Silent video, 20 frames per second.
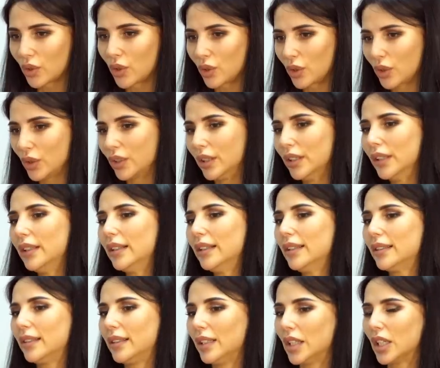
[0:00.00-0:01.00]
ну что,
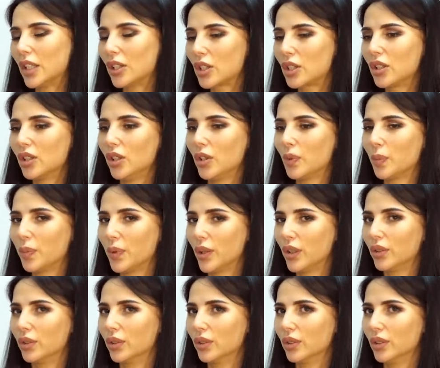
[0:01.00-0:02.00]
ты едешь на
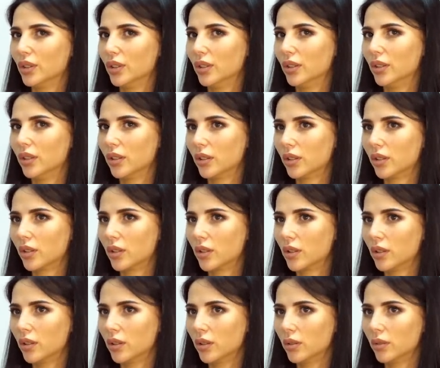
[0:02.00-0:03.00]
Олимпиаду? И я
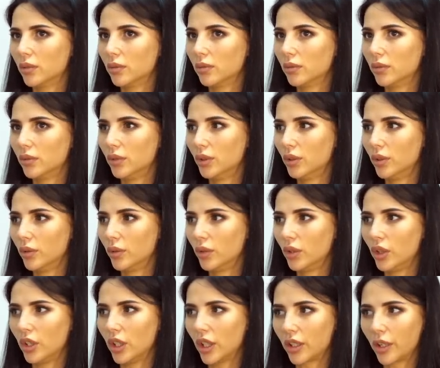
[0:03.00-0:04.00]
такая,
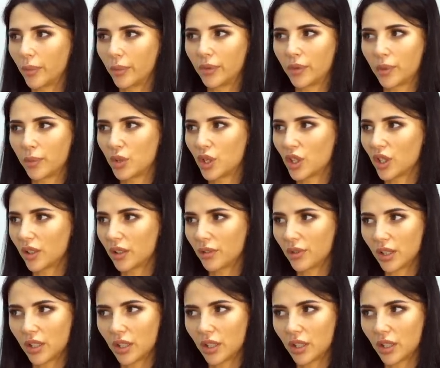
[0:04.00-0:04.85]
я как бы вообще этого,